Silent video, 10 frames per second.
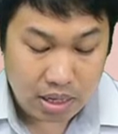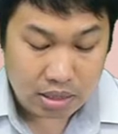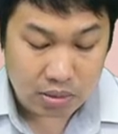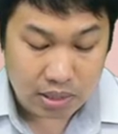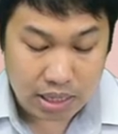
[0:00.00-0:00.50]

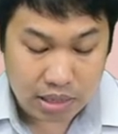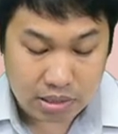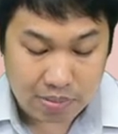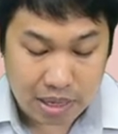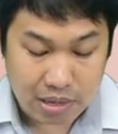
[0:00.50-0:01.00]
ตัวนี้เรา
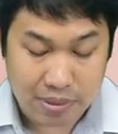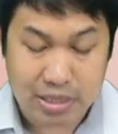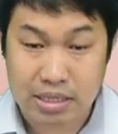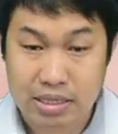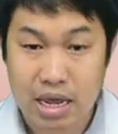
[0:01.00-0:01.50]
สามารถนำไป
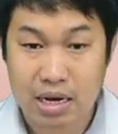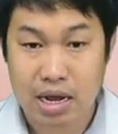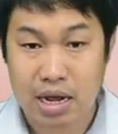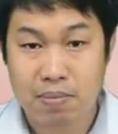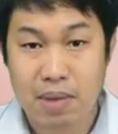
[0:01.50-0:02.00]
ติดตั้ง
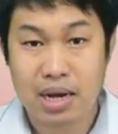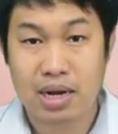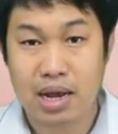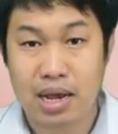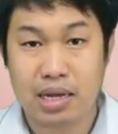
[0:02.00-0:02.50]
หากบ้าน
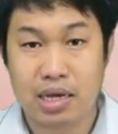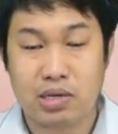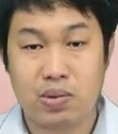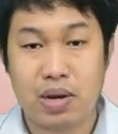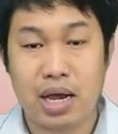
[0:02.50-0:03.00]
ใครเนี่ยอ
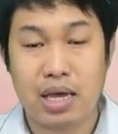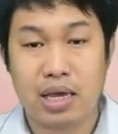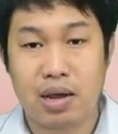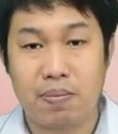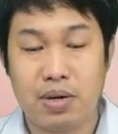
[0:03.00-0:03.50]
ยู่ใกล้
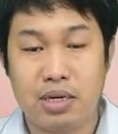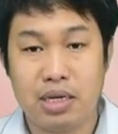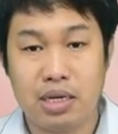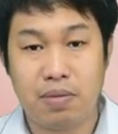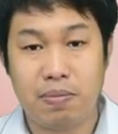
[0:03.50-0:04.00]
กับพื้น
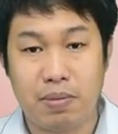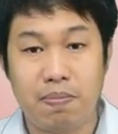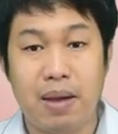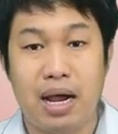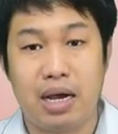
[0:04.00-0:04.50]
ที่ที่เป็น
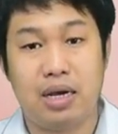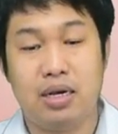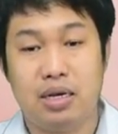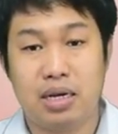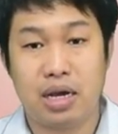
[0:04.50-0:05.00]
ป่า
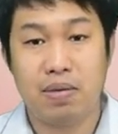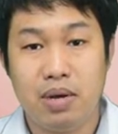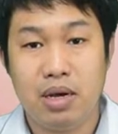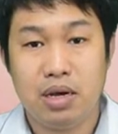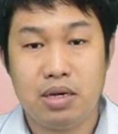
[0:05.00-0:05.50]
นะครับ
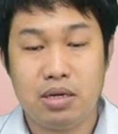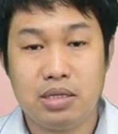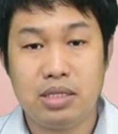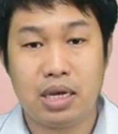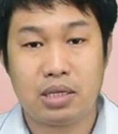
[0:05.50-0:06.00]
หรือ
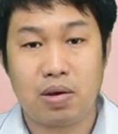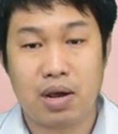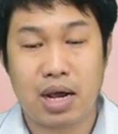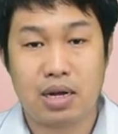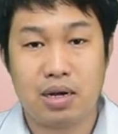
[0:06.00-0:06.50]
เสี่ยงต่อ
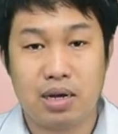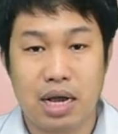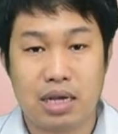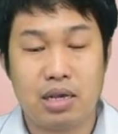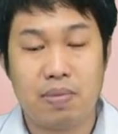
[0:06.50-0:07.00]
การเกิด
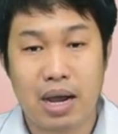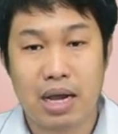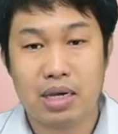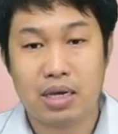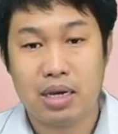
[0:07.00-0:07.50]
อัคคีภั
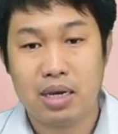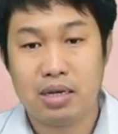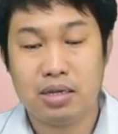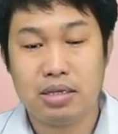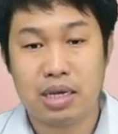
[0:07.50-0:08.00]
ย ห
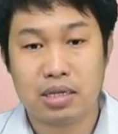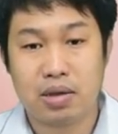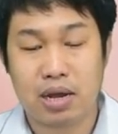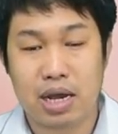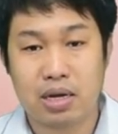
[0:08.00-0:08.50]
รือเสี่ยงต่
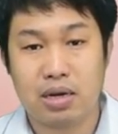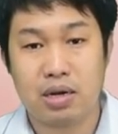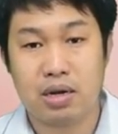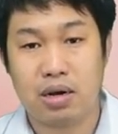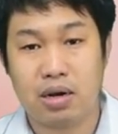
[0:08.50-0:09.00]
อการเกิด